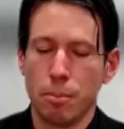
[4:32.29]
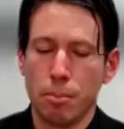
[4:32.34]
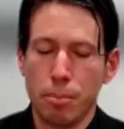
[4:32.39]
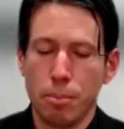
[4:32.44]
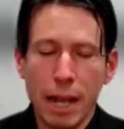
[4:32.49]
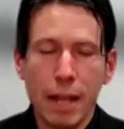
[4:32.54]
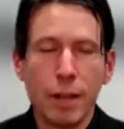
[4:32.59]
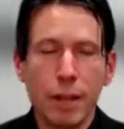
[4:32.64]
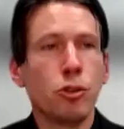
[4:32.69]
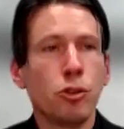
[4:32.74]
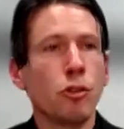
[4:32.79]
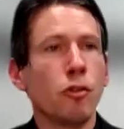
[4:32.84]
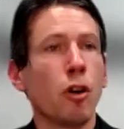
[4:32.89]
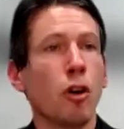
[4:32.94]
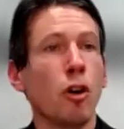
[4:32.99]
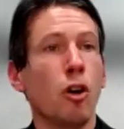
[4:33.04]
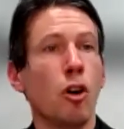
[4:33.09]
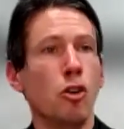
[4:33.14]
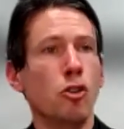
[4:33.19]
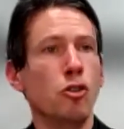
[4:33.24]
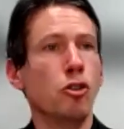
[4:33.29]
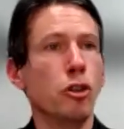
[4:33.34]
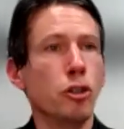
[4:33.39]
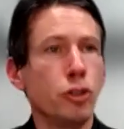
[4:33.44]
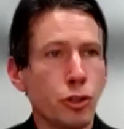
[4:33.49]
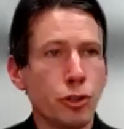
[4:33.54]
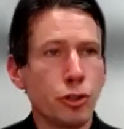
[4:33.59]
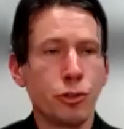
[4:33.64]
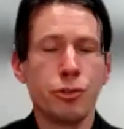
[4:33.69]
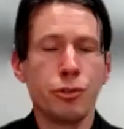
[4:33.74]
plaide devant le
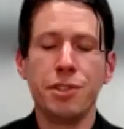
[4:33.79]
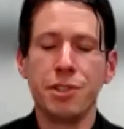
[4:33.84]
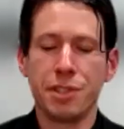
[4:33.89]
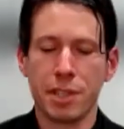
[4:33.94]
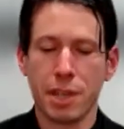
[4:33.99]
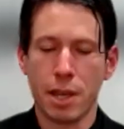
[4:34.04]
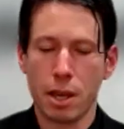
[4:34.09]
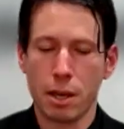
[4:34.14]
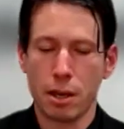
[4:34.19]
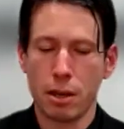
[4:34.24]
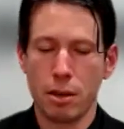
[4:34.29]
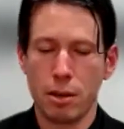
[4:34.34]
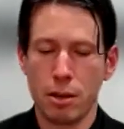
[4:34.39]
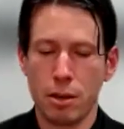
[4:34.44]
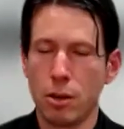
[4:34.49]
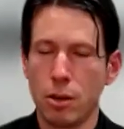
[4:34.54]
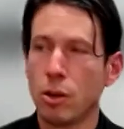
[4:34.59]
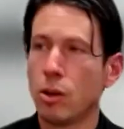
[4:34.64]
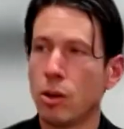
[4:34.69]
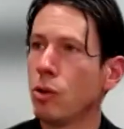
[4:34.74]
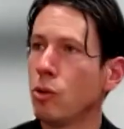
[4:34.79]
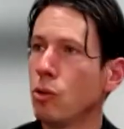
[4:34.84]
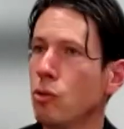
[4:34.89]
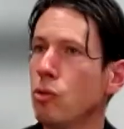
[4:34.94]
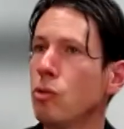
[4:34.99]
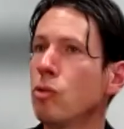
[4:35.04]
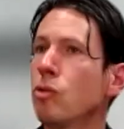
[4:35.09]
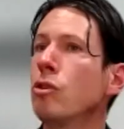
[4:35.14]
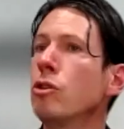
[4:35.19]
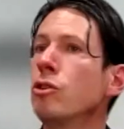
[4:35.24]
juge judiciaire
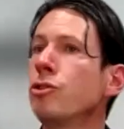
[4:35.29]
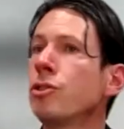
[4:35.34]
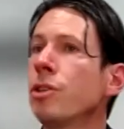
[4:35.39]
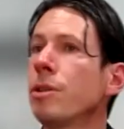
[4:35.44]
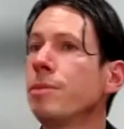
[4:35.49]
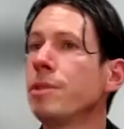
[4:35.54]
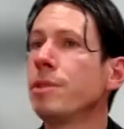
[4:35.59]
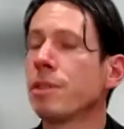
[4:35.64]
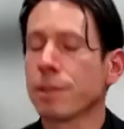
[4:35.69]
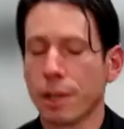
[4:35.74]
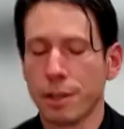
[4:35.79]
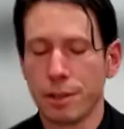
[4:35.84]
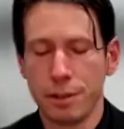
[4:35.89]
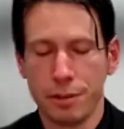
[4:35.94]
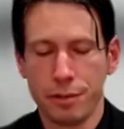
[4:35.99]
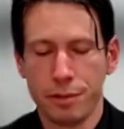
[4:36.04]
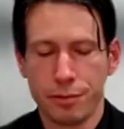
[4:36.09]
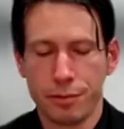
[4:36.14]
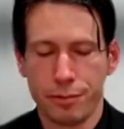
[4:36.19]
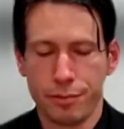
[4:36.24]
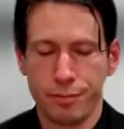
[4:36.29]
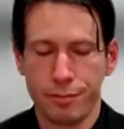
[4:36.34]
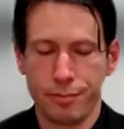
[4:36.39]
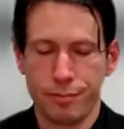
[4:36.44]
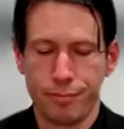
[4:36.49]
ou le juge administratif.